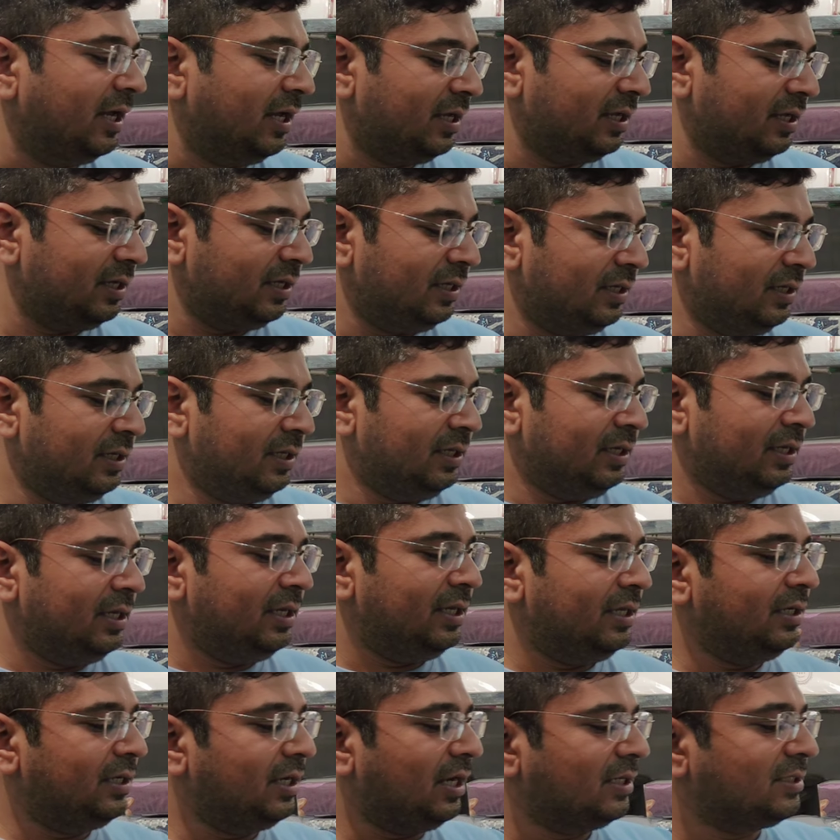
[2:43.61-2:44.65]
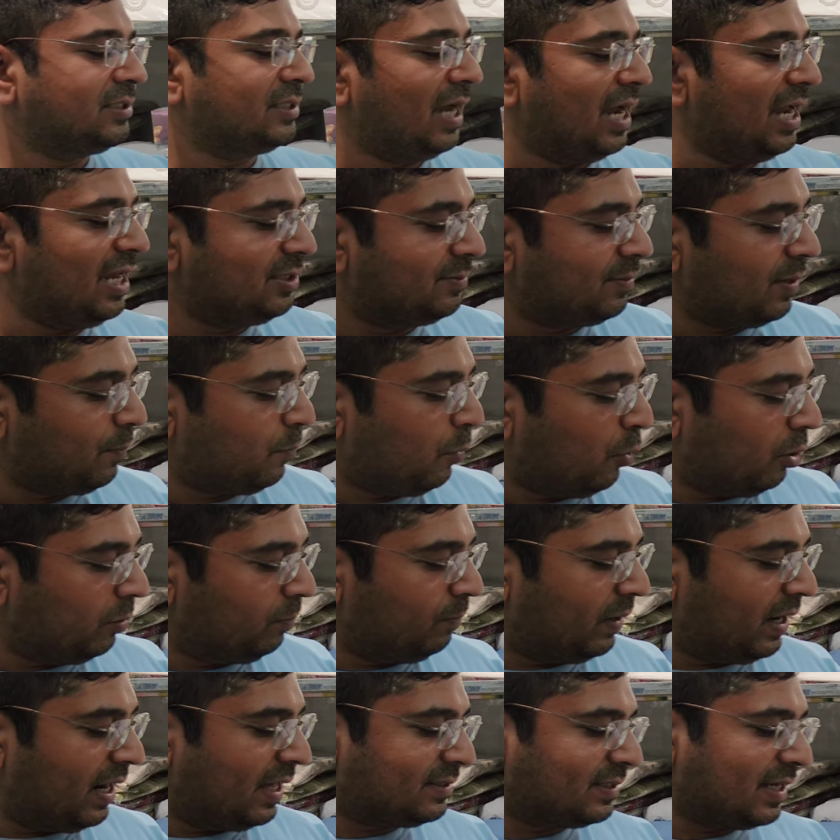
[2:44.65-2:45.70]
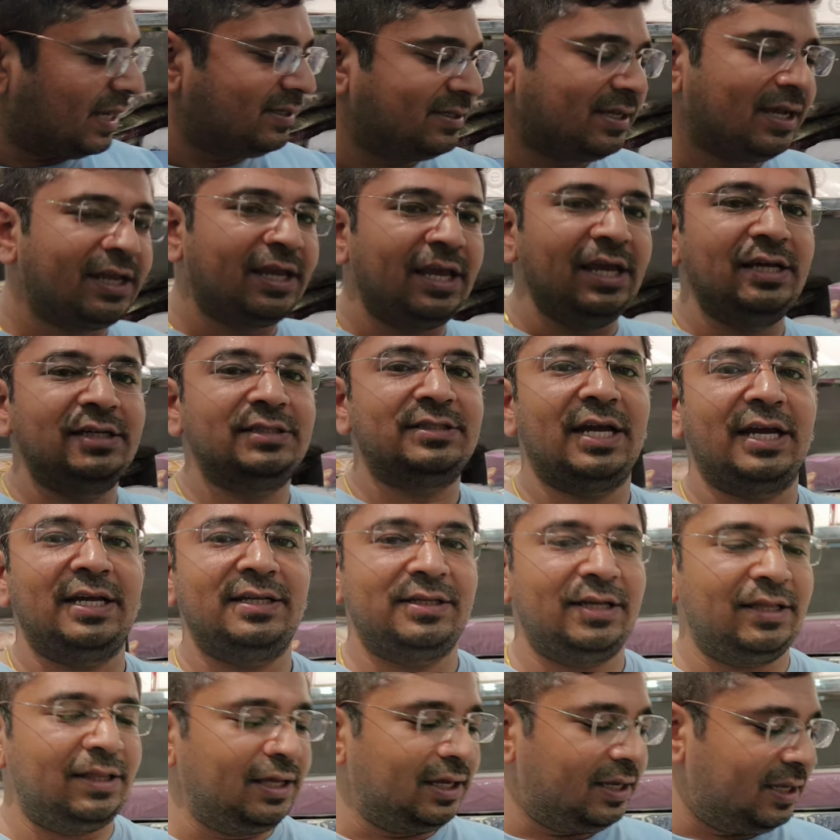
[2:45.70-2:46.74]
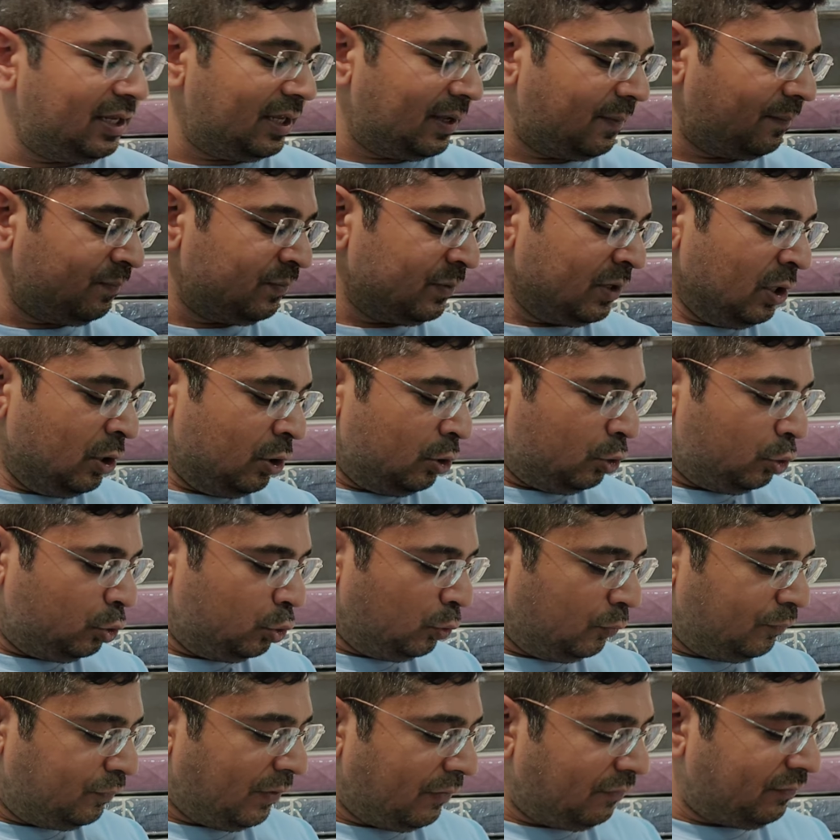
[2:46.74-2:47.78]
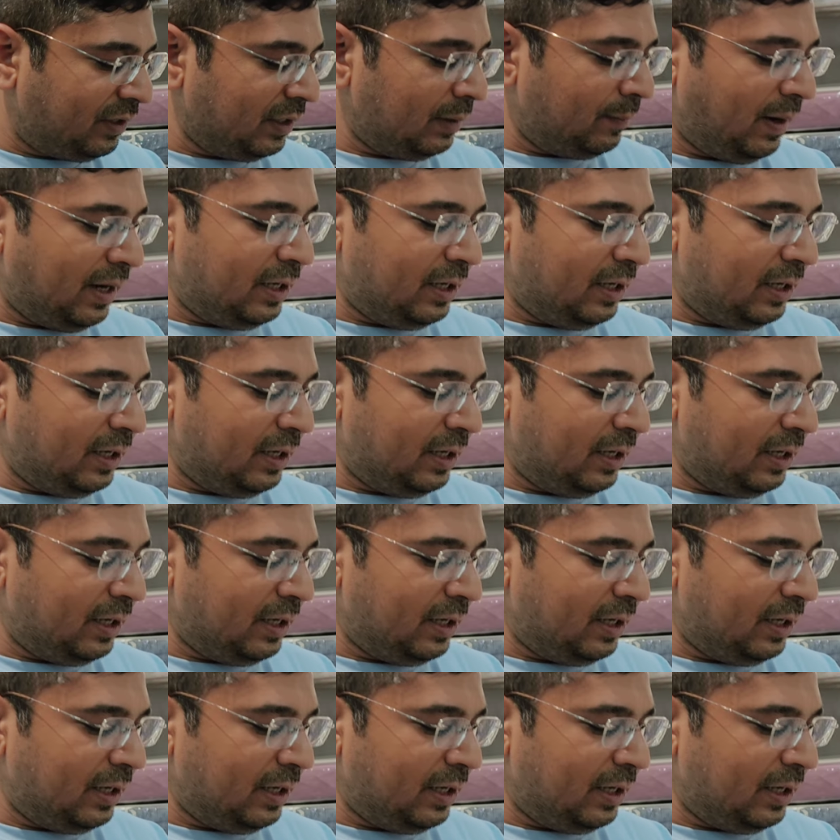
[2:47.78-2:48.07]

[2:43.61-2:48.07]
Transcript: है इनका साइज भी बहुत बड़ा साइज है किंग साइज है देखिए 250 फिफ्टी